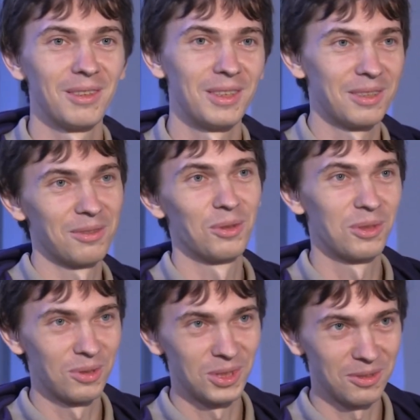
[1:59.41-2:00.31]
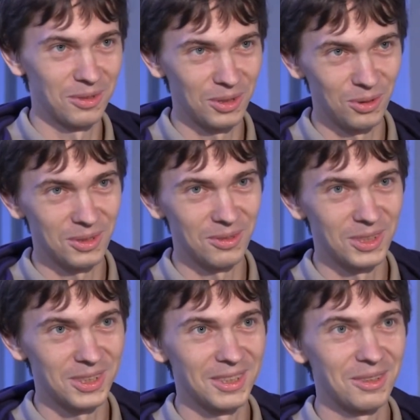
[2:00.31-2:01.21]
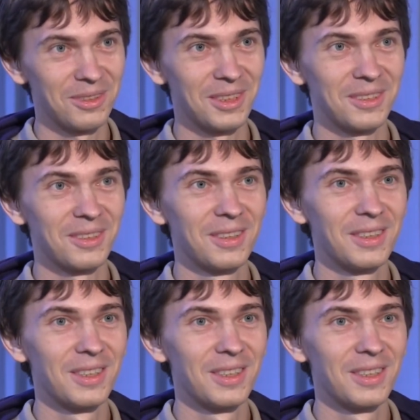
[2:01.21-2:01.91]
если вы ее слышали, вы ее слышали, эту фразу.